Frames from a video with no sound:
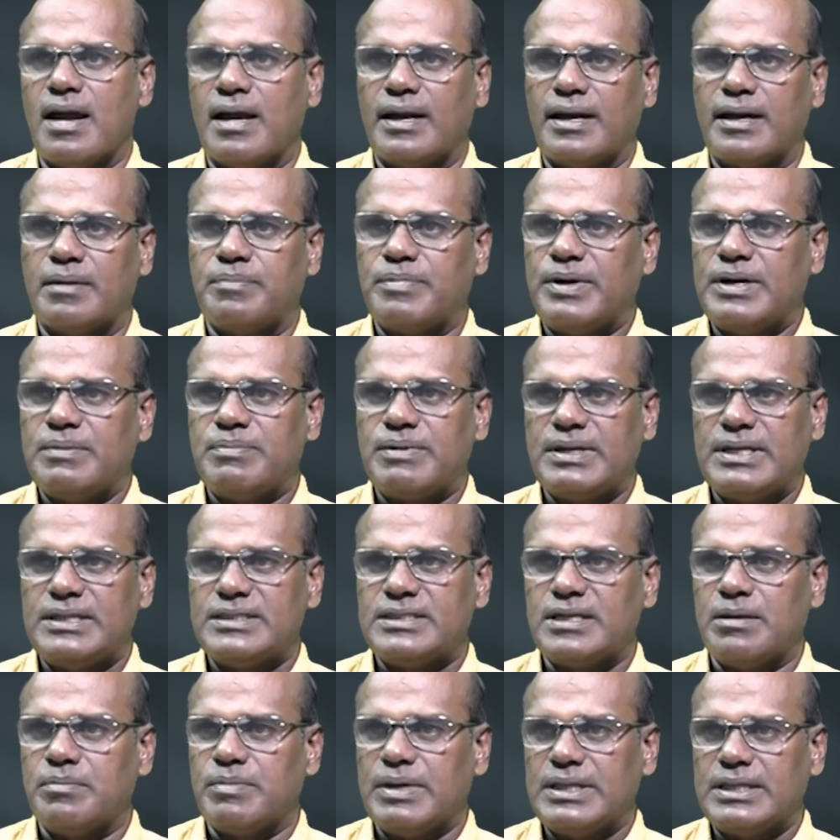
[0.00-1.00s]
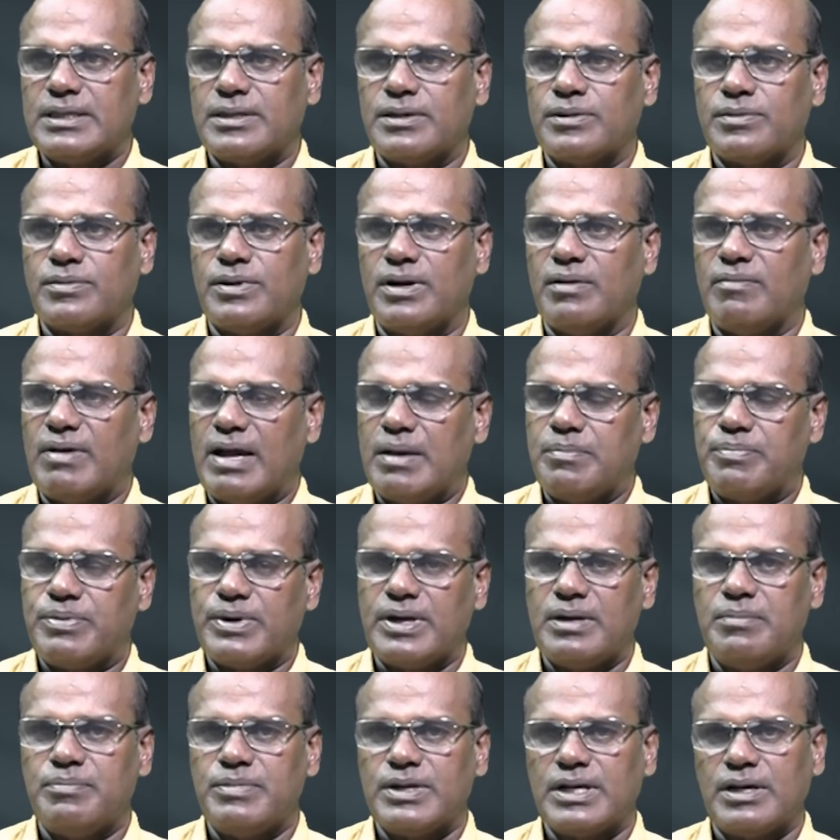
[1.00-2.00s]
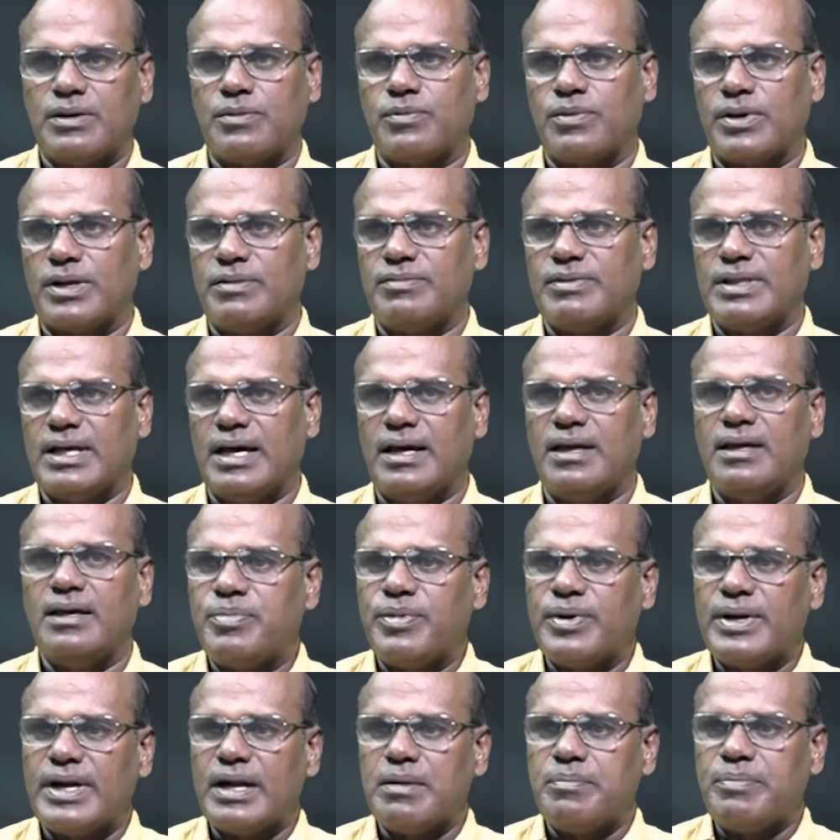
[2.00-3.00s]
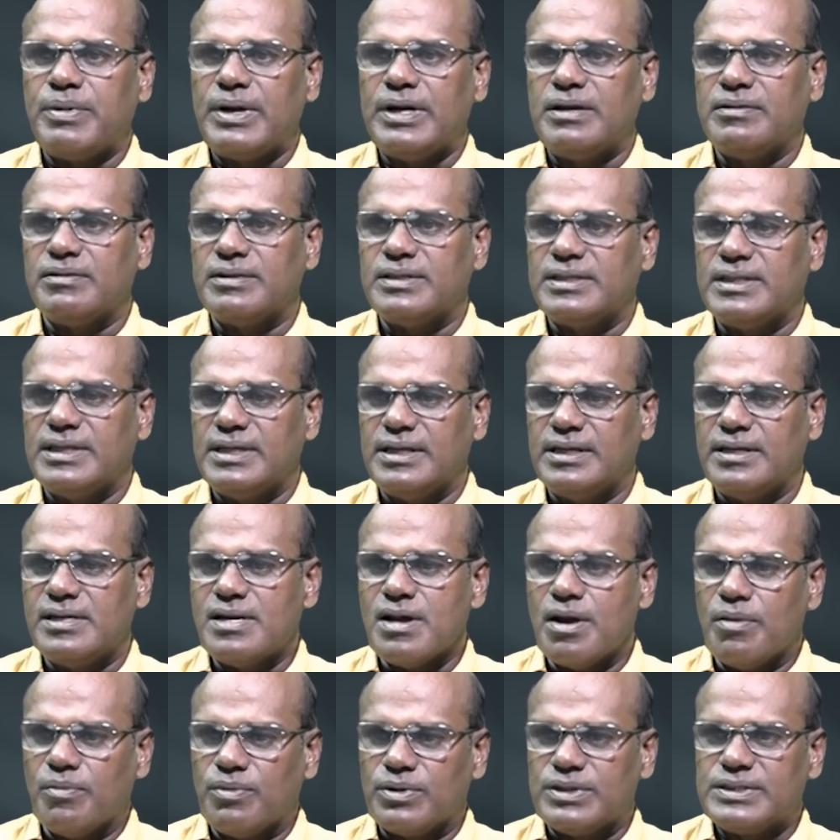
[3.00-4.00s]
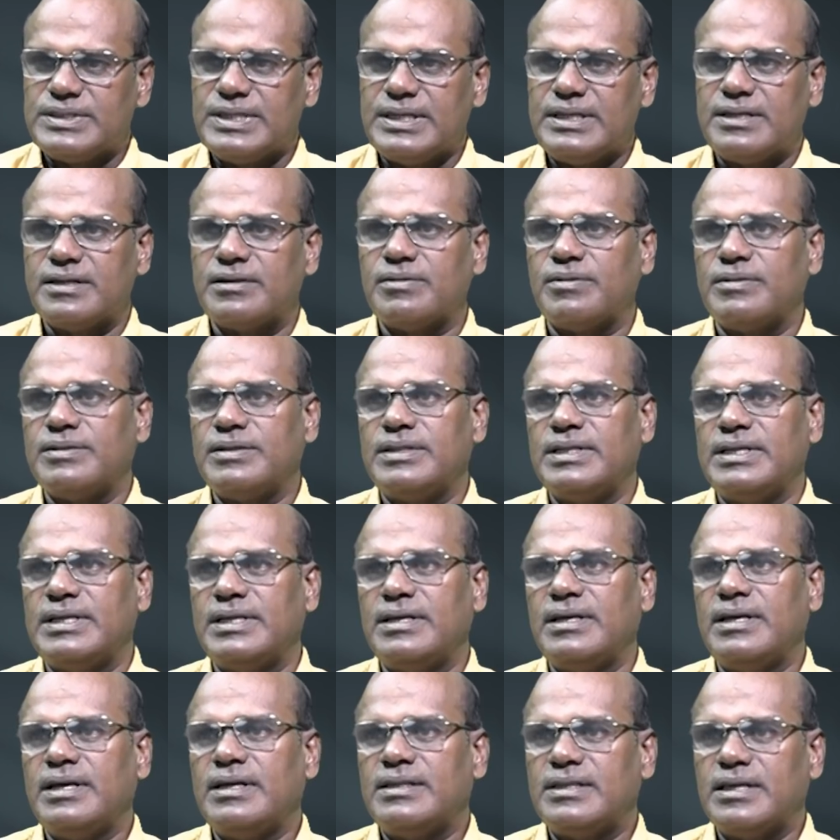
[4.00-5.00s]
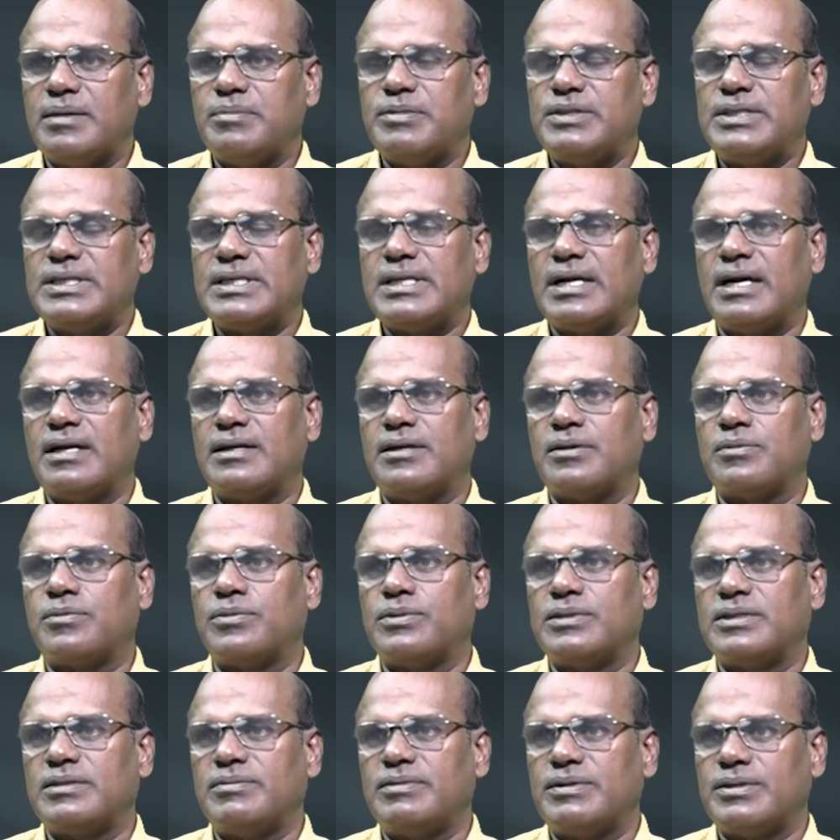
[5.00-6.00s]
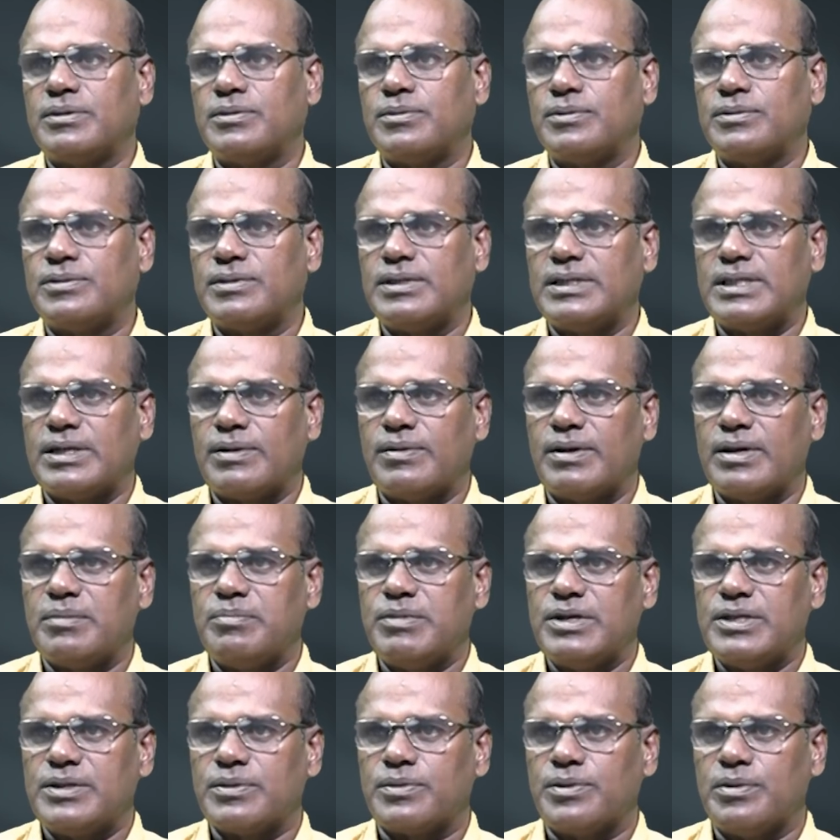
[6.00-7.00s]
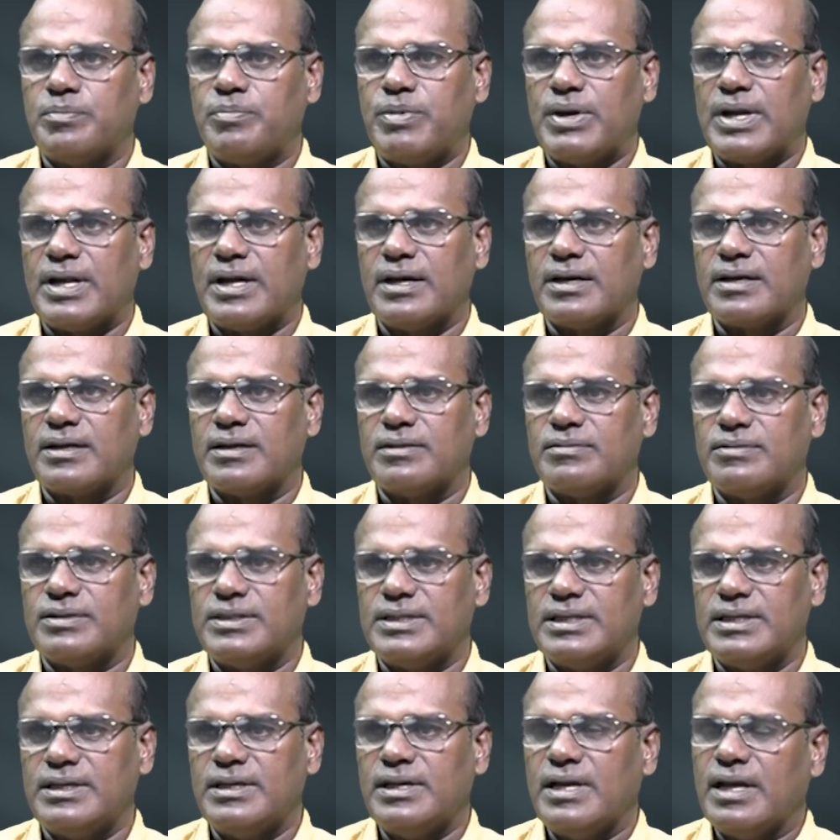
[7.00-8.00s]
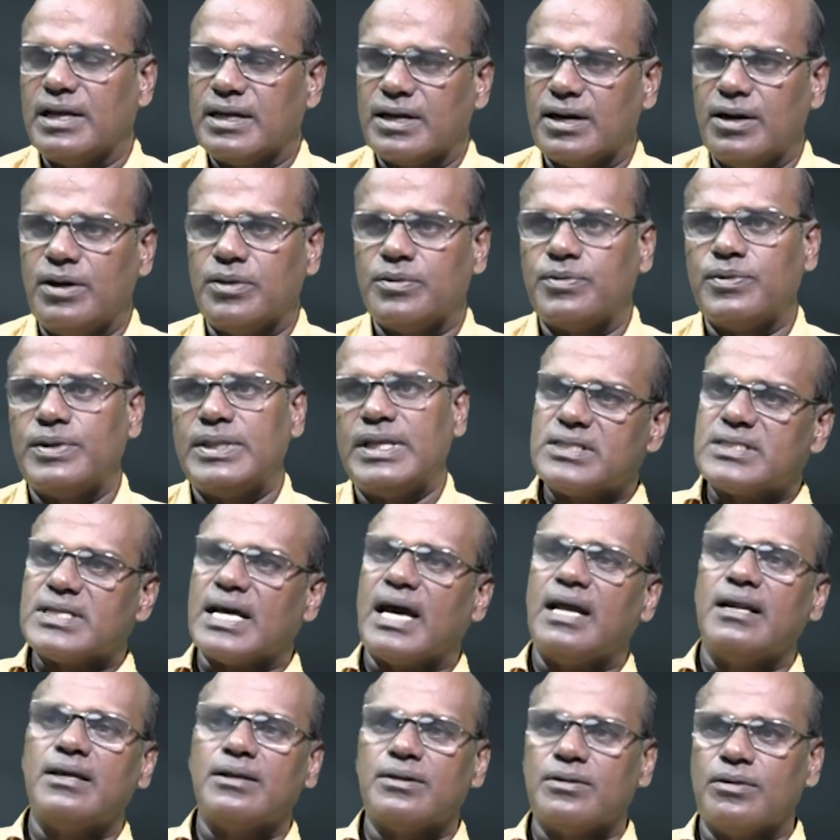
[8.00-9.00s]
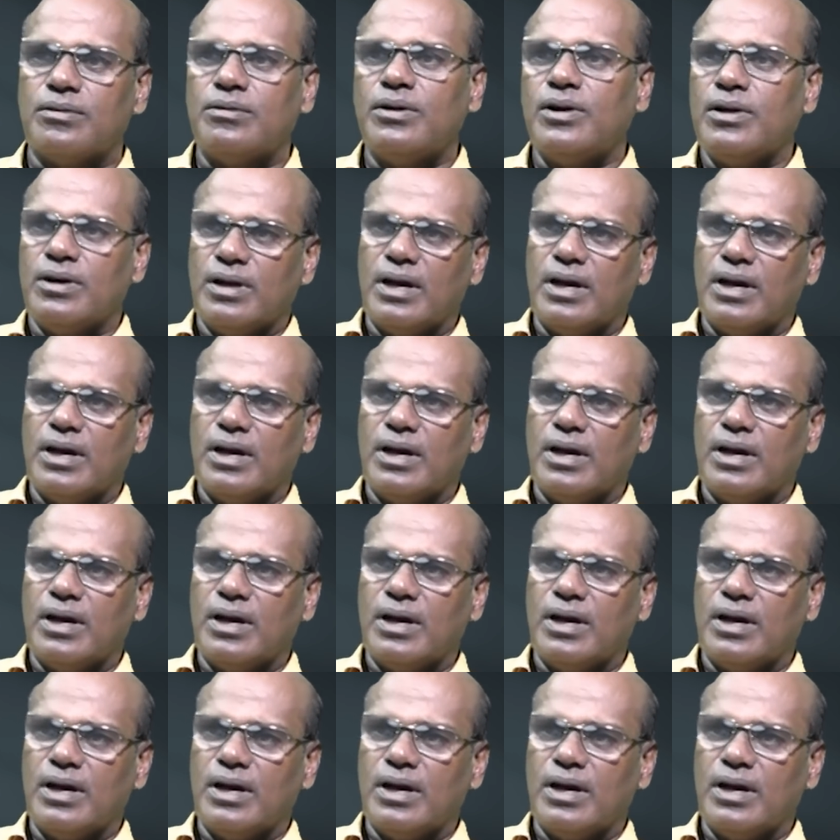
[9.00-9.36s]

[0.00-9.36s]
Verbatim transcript: எடப்பாடி பழனிசாமி மதிக்கிறதுக்குள்ள வாய்ப்புகள் மிக குறைவு தான் இப்போ எடப்பாடி வந்து ஒரு சீட்டுக்கு வந்து தேமுதிக கிட்ட கொடுத்து விட்டு கொடுத்துட்டு தன்னோட இமேஜை கொடுப்பாராங்கிறது வந்து கேள்விக்குறி தான் ஸ்டாலினும்